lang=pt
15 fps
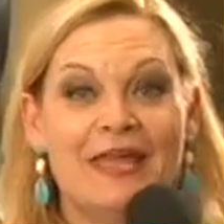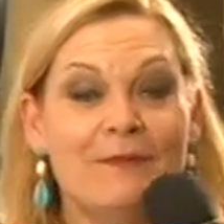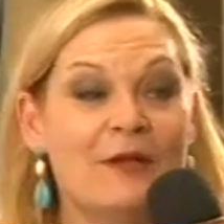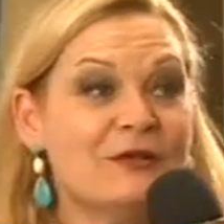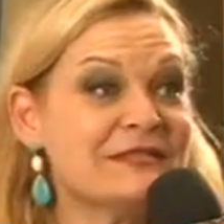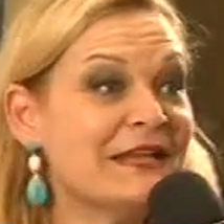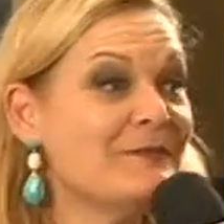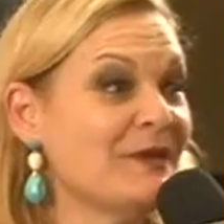
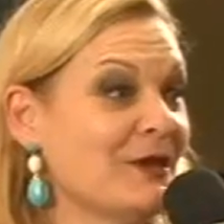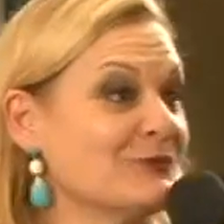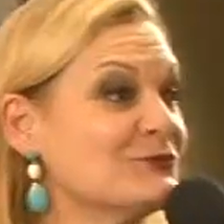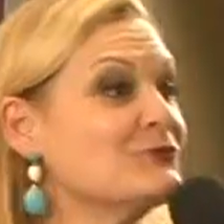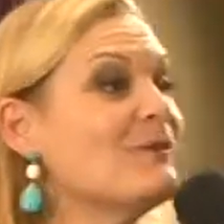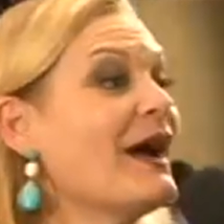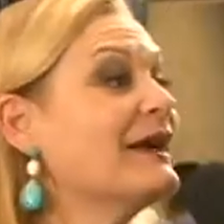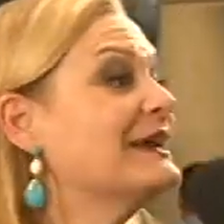meus amigos,
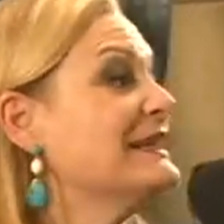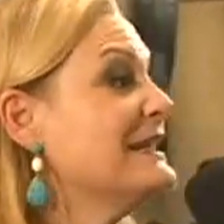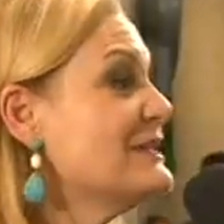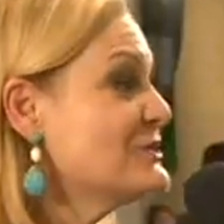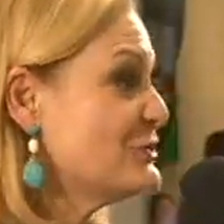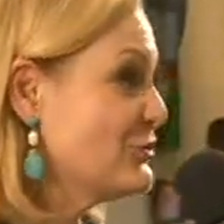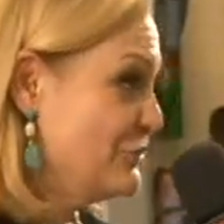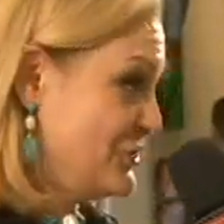uma
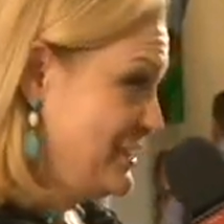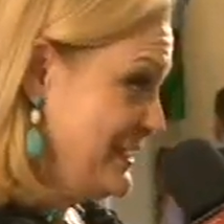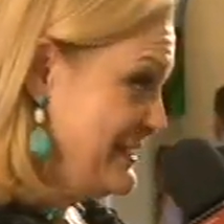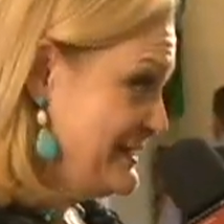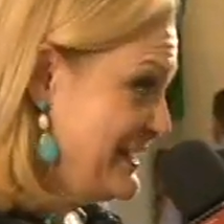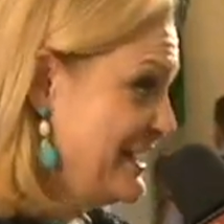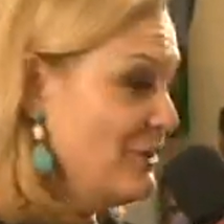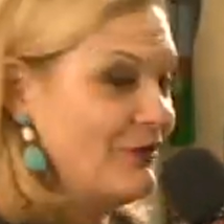grande
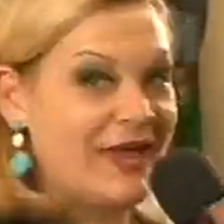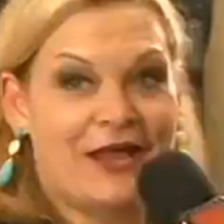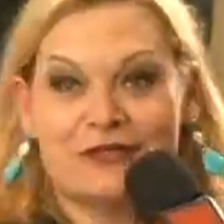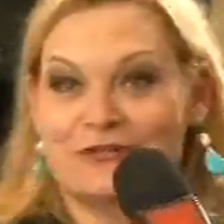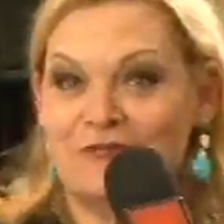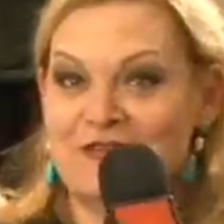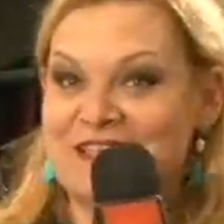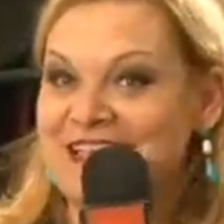notícia e eu quero
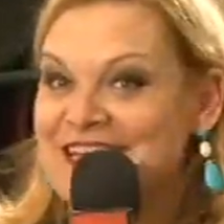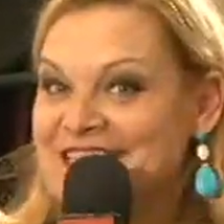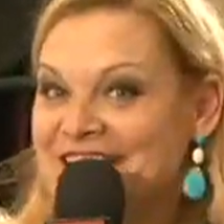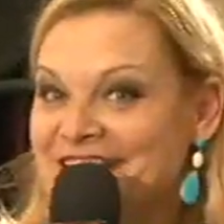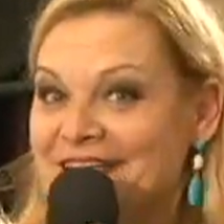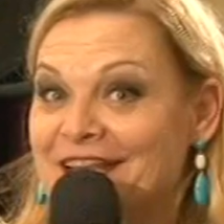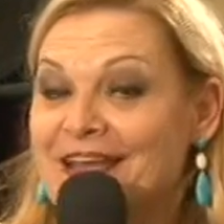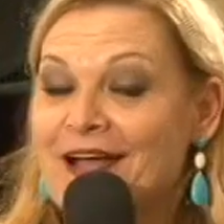dividir essa
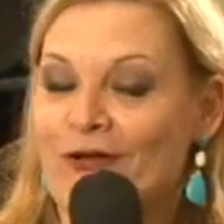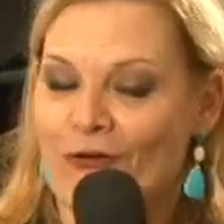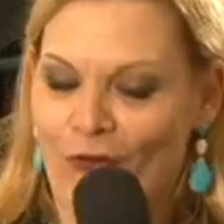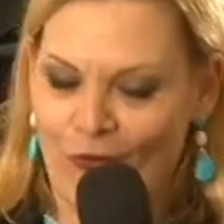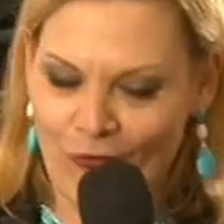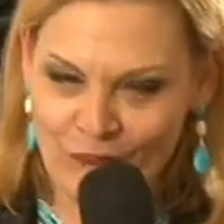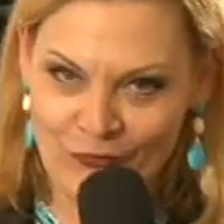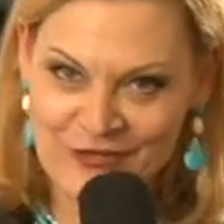alegria
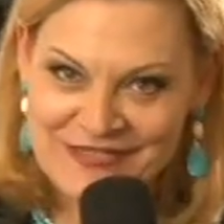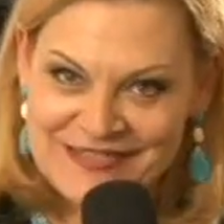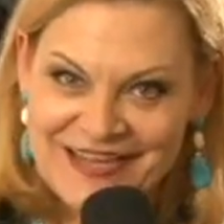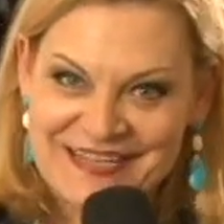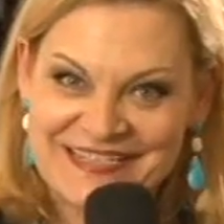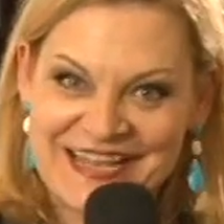com vocês,